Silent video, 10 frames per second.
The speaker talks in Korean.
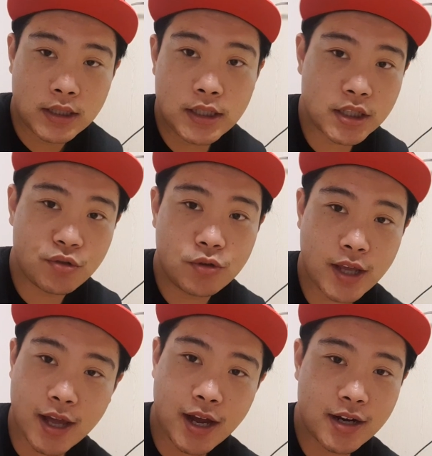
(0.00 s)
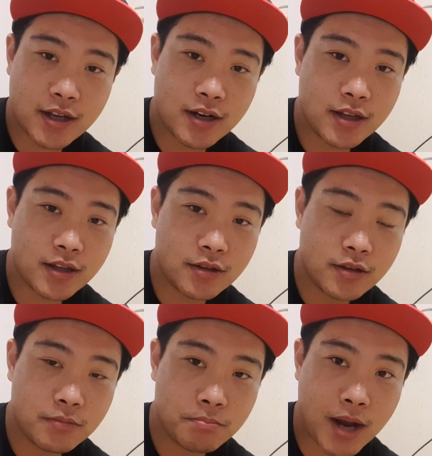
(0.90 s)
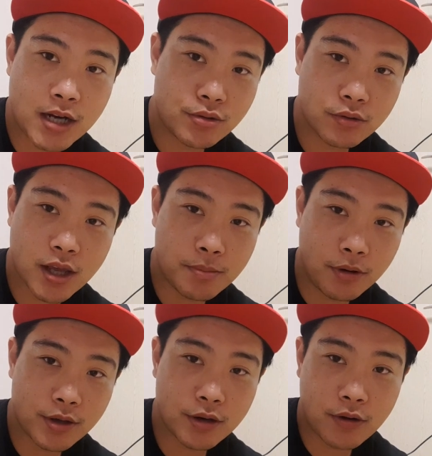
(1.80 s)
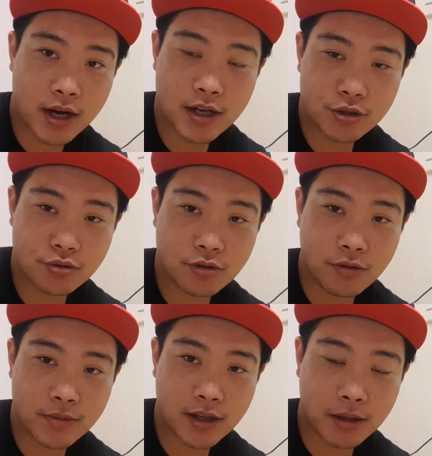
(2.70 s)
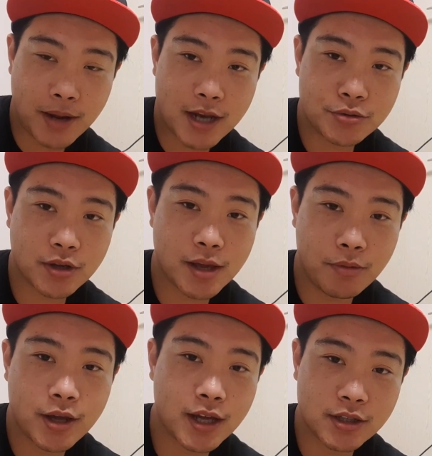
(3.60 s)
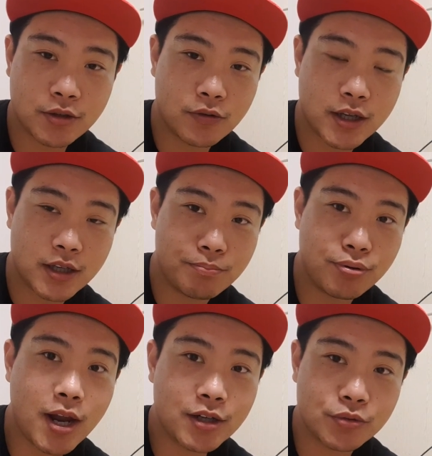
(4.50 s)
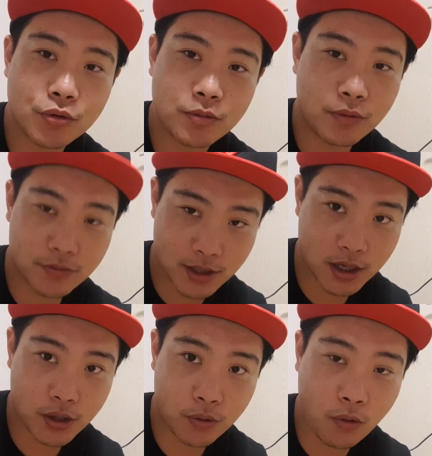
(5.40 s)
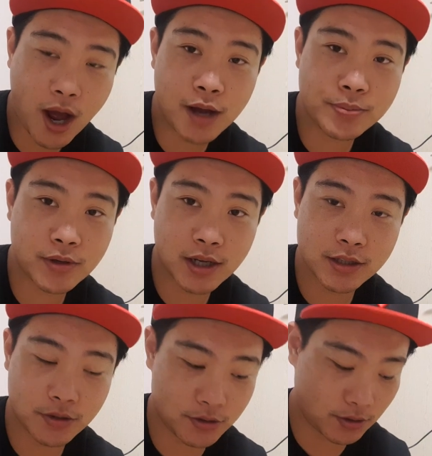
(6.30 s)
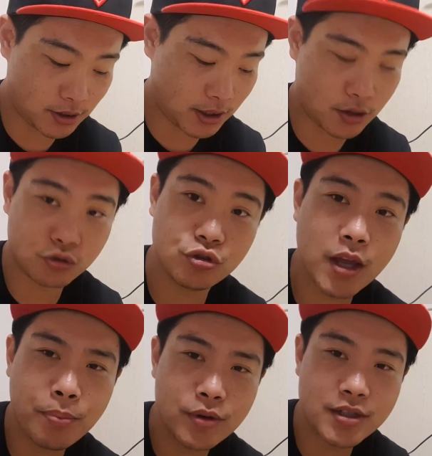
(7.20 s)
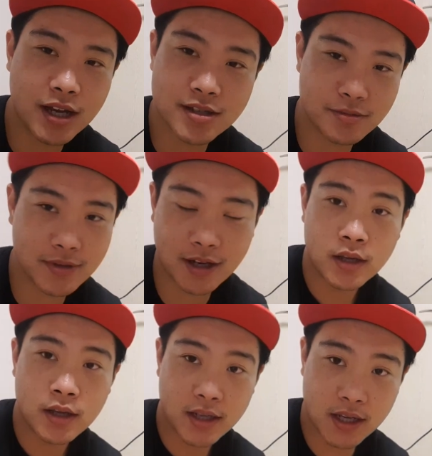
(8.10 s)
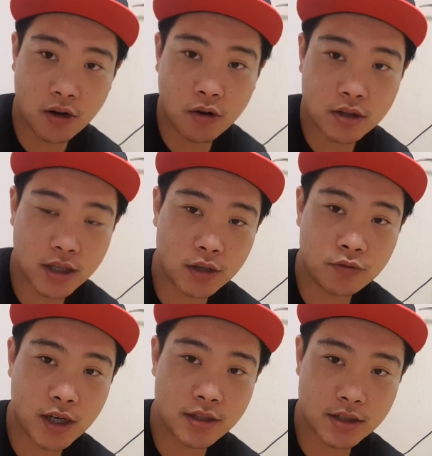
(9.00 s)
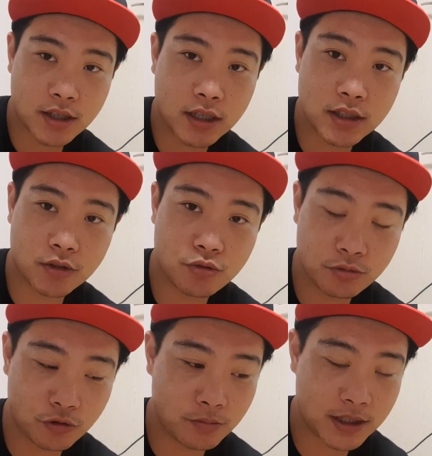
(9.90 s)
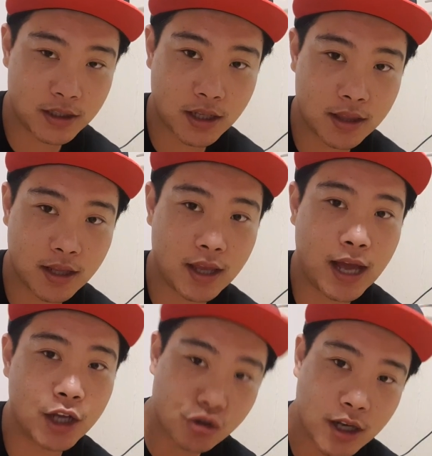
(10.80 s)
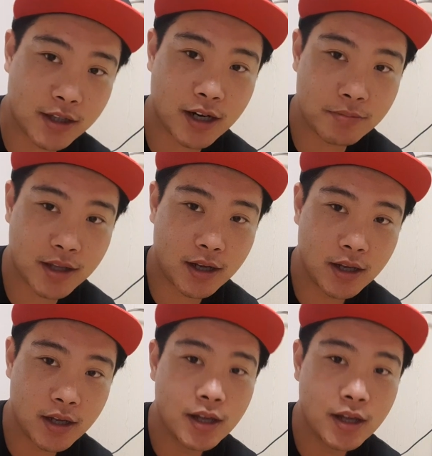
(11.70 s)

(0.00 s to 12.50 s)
이제 우리의 할 일은 말조개 먹이를 관리해 주는 겁니다. 말조개 먹이 같은 경우에는 플라크톤을 먹고 살아요. 광합성하는 녀석들이에요. 눈에 보이지 않습니다. 이걸 어떻게 구하는지 굉장히 궁금하실 텐데 아주 간단합니다.